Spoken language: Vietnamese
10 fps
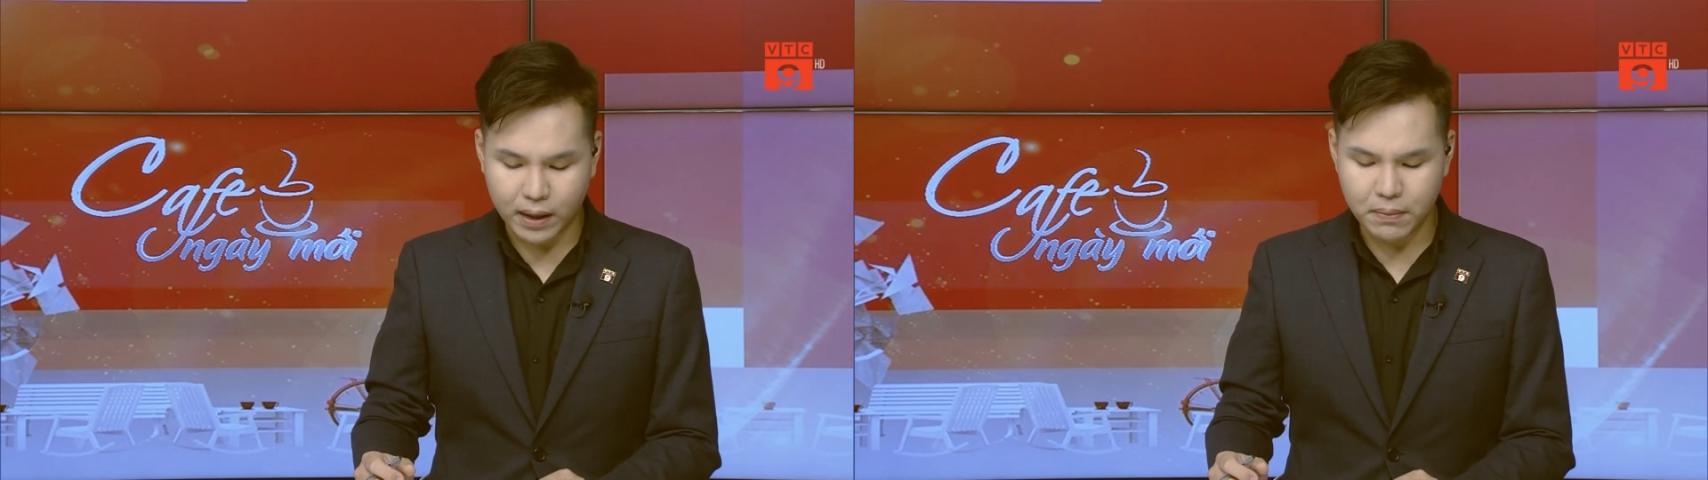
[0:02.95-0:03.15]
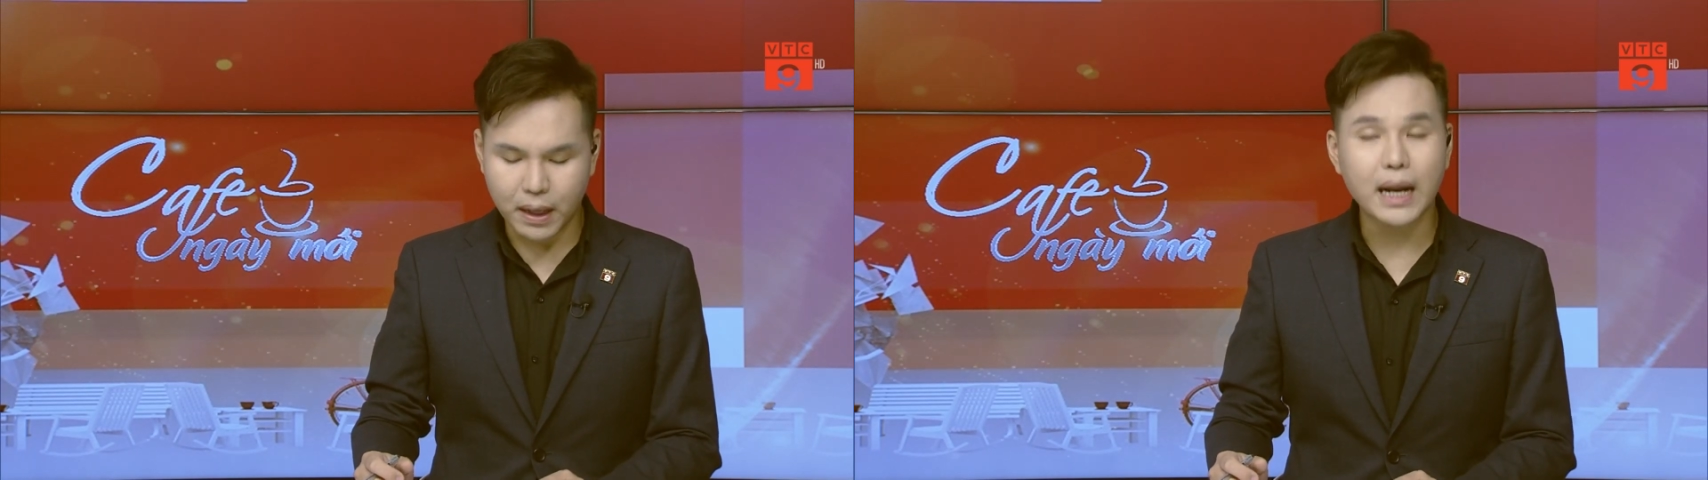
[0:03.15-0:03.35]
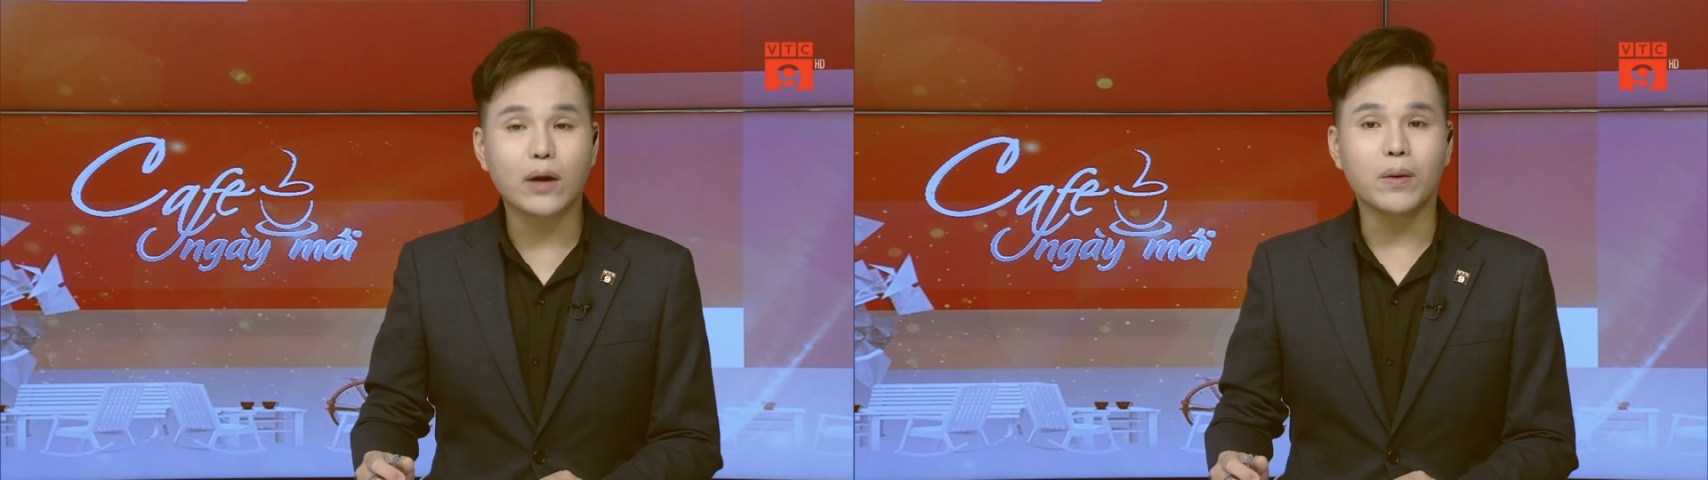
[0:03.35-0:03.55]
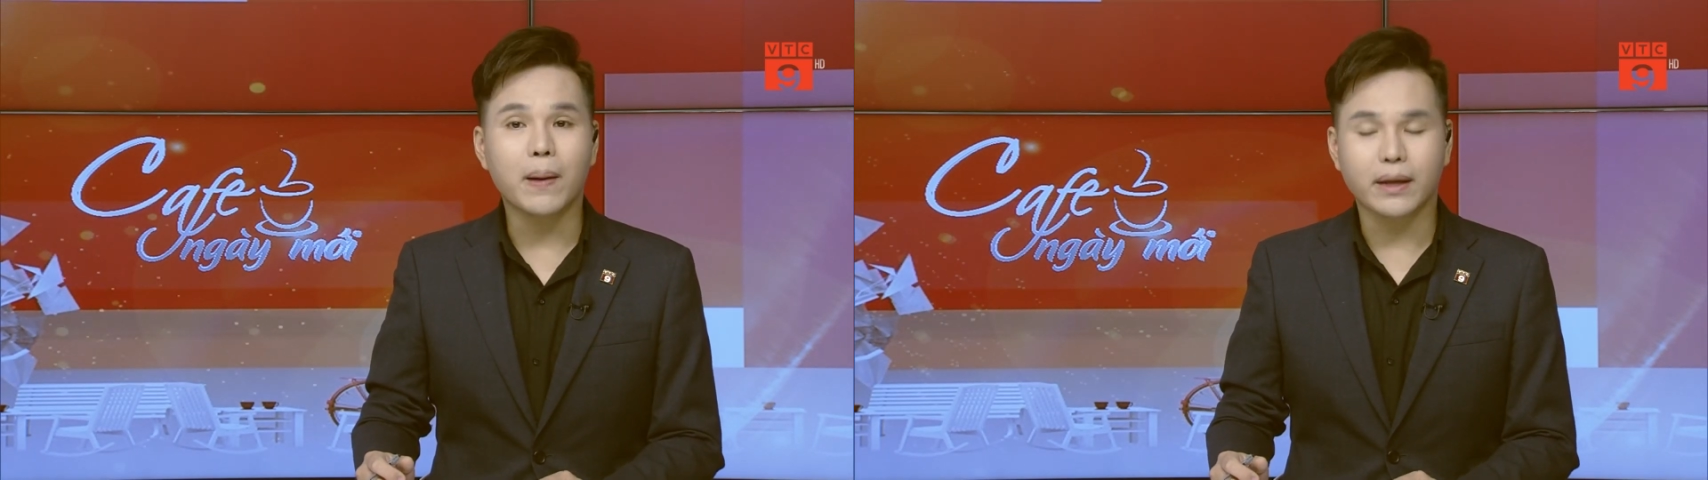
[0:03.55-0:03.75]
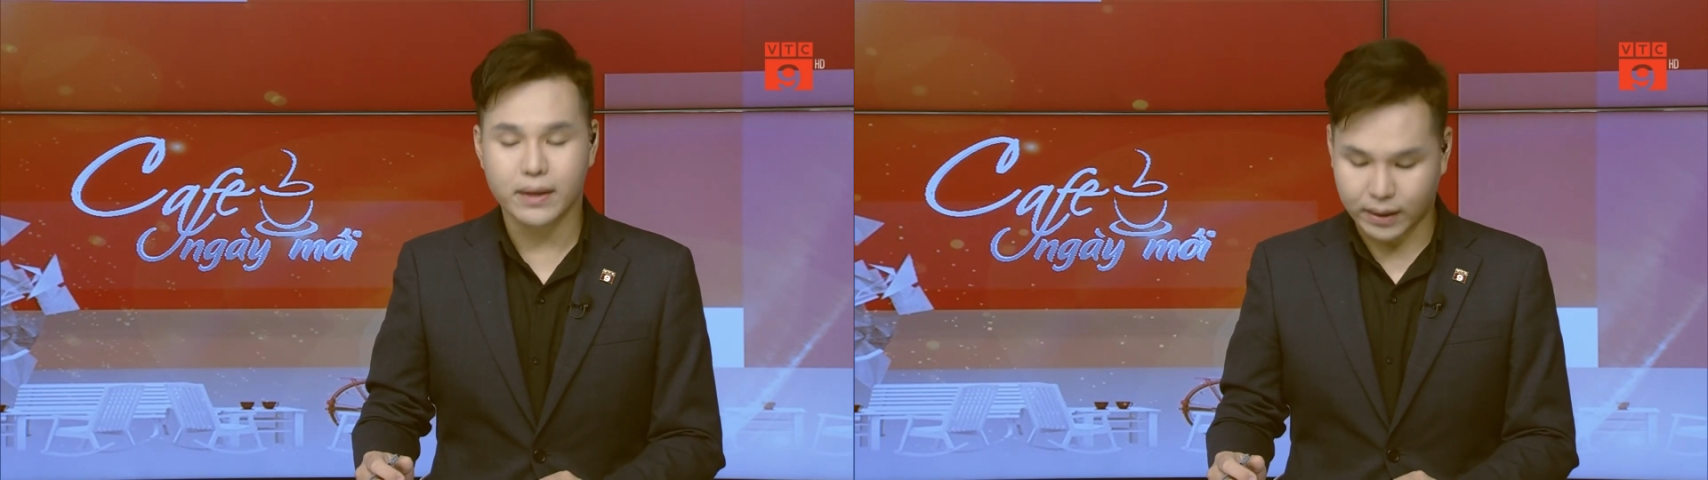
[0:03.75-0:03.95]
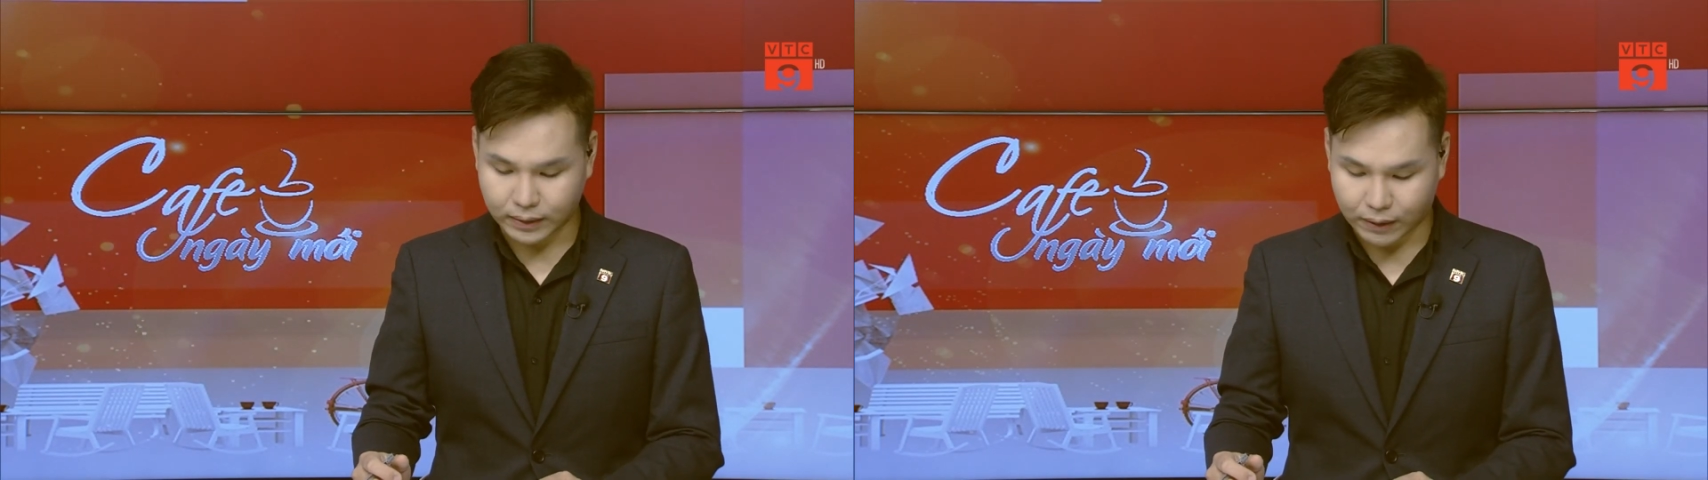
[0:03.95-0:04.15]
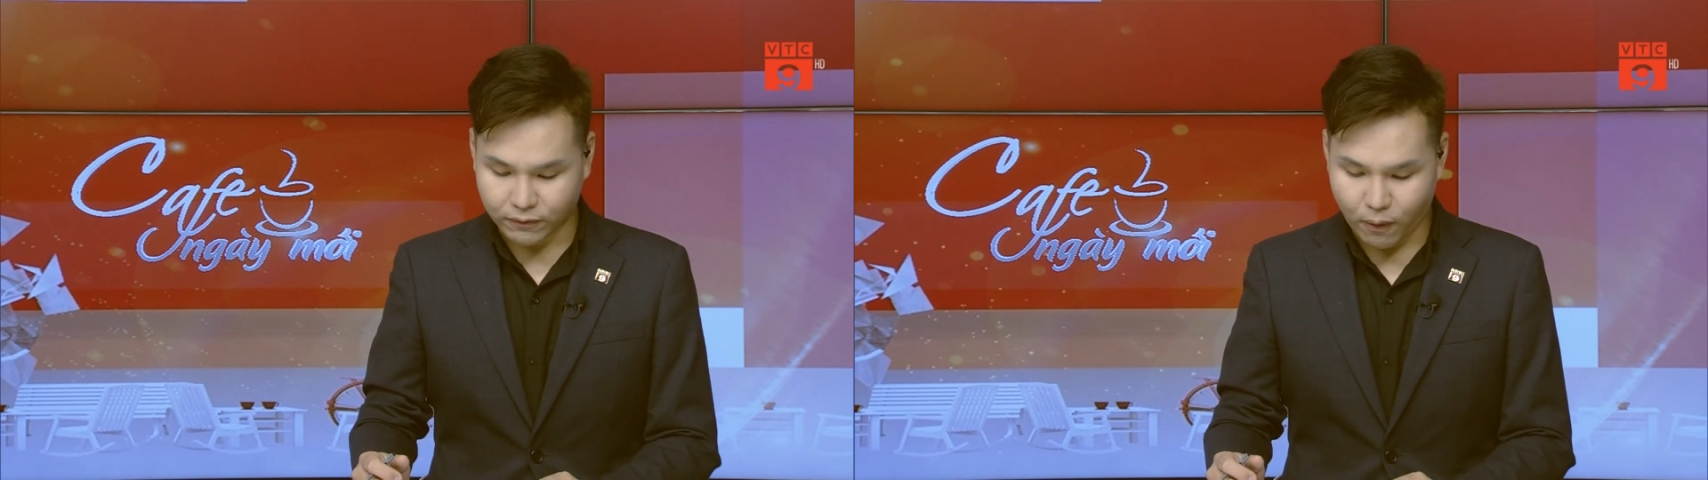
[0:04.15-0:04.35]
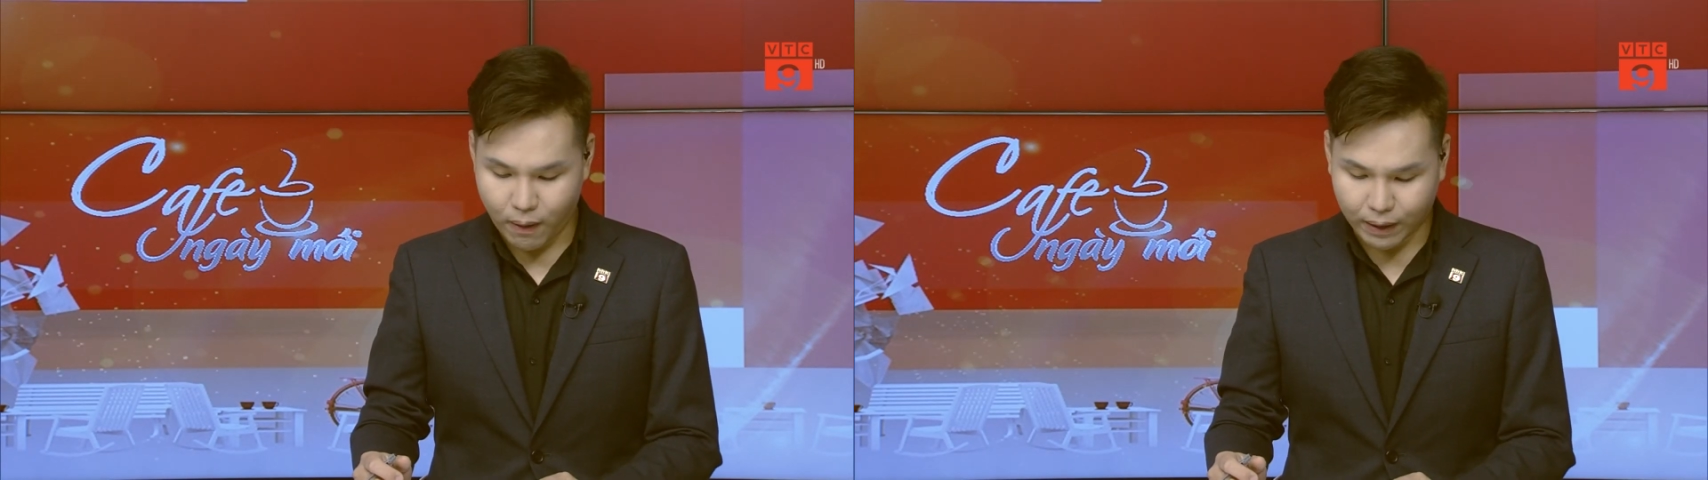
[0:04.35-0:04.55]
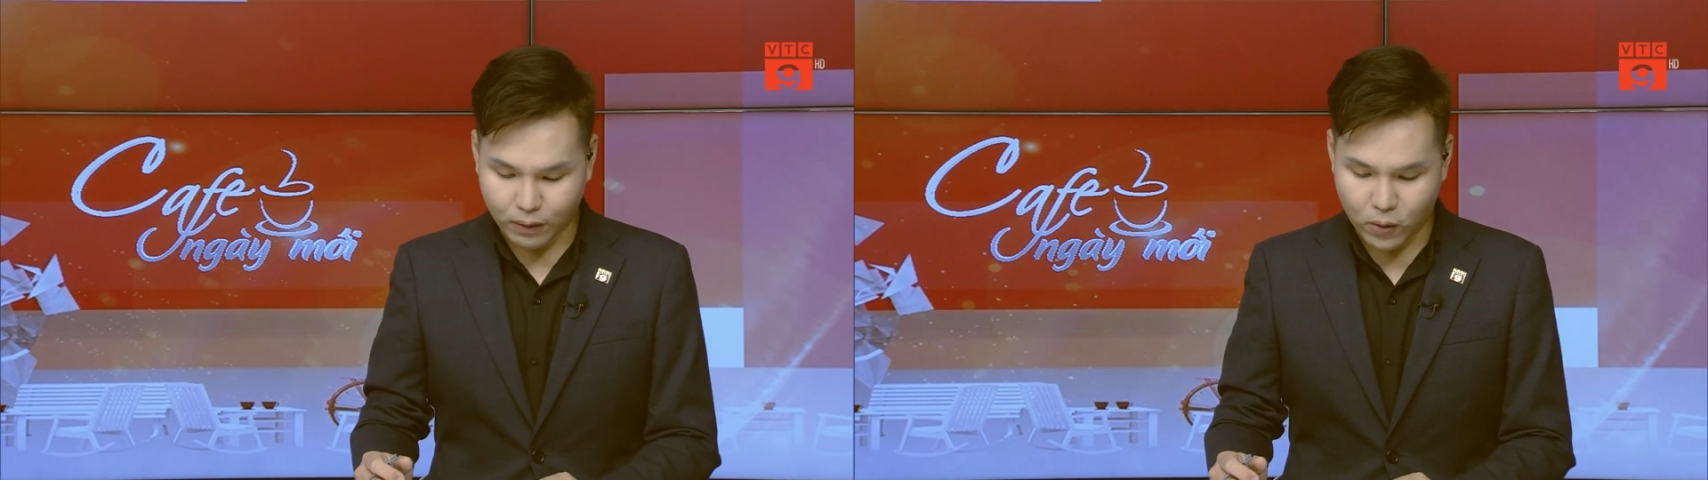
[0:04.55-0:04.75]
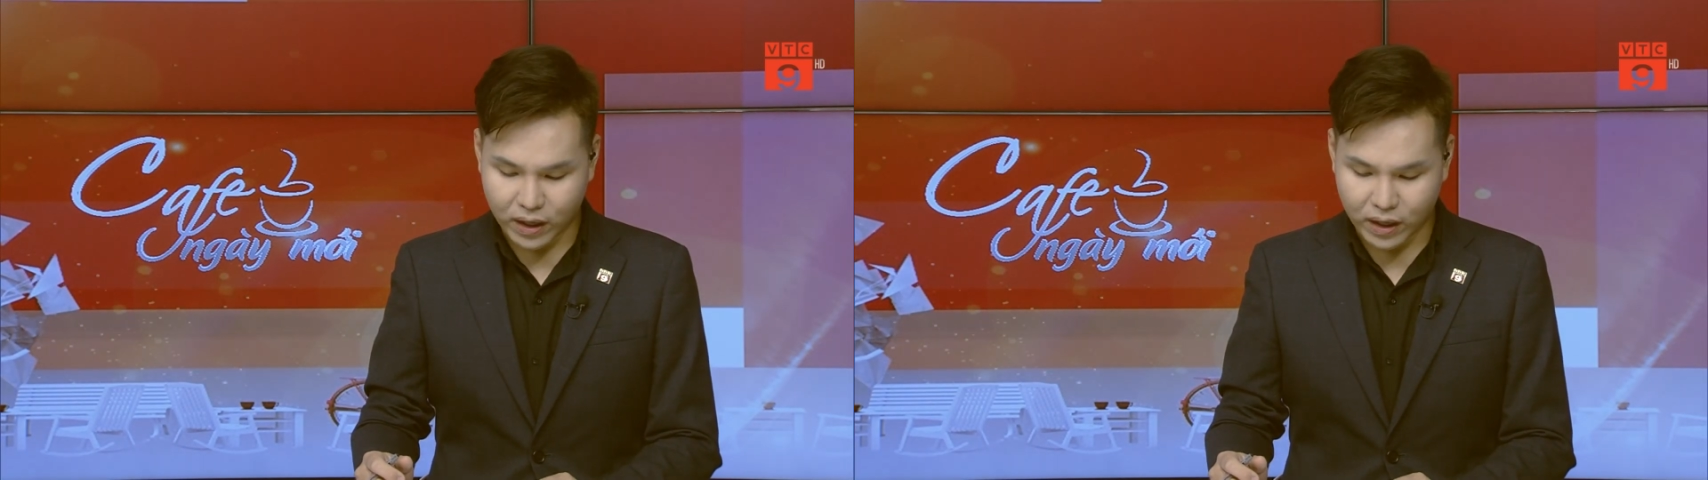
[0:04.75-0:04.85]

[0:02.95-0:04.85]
mới đây Ủy ban Nhân dân thành phố Hà Nội